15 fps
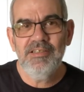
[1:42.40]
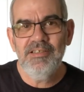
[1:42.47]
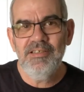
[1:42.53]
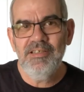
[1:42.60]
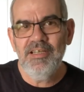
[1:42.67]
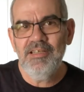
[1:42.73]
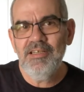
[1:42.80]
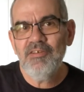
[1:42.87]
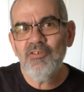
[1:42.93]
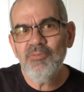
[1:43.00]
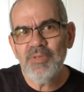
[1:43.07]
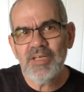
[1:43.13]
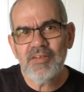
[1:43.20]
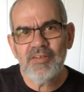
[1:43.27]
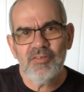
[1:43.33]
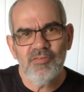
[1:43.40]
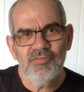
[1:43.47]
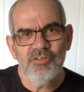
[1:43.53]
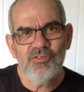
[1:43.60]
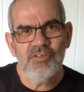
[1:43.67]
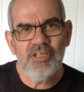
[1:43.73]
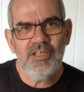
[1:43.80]
E ele começa o
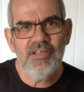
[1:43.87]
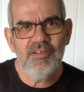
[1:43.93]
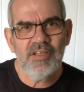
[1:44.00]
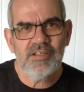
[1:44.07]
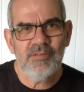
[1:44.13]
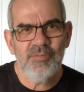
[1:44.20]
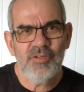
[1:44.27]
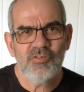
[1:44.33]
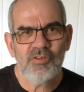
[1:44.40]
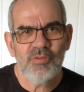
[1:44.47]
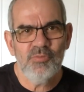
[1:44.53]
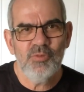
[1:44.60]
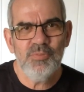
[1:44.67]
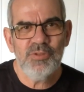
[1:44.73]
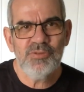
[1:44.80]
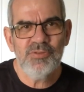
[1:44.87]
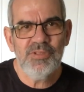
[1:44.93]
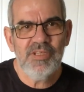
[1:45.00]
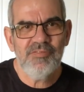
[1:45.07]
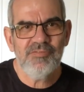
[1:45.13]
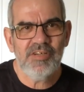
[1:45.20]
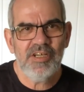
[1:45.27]
vídeo dele exatamente como o
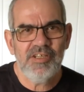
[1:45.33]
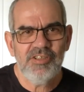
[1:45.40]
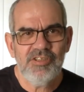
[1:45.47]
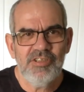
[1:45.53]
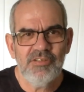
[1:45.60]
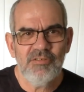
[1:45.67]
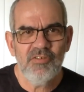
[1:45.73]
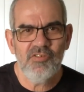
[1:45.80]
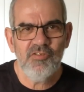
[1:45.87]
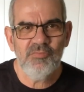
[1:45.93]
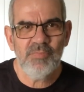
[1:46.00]
Pirula faz, inclusive